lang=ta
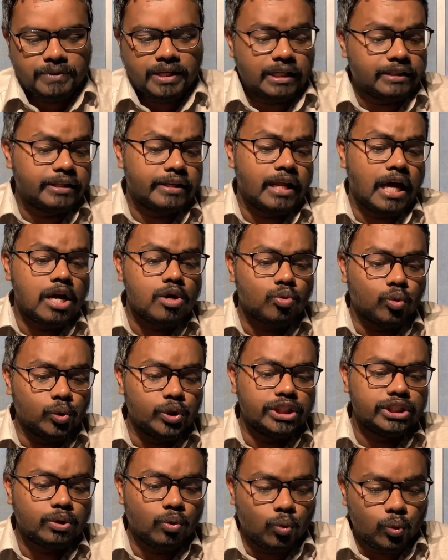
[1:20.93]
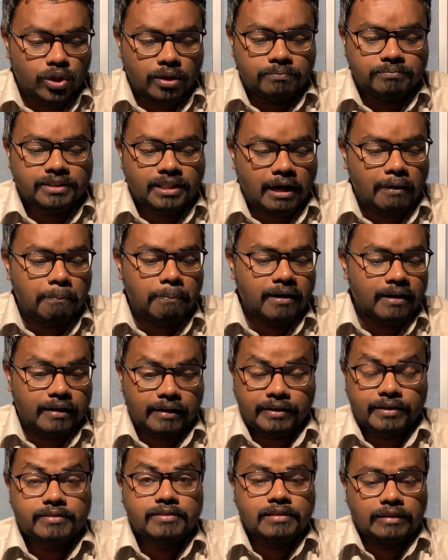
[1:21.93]
இதனால் குறித்த உரம் கப்பலில்
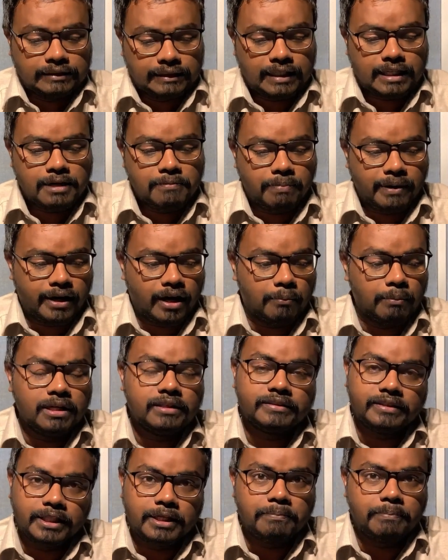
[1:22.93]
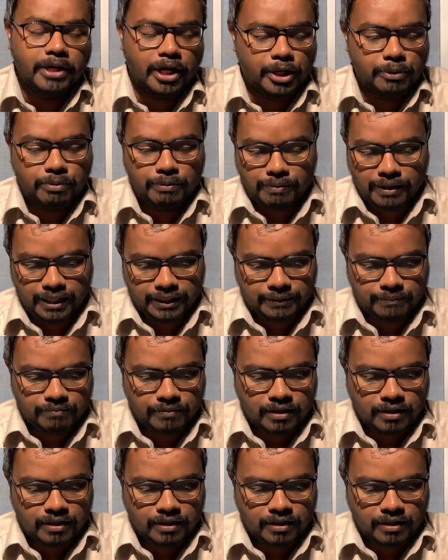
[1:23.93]
இருந்து இறக்கப்படாமல் திருப்பி அனுப்பப்பட்டது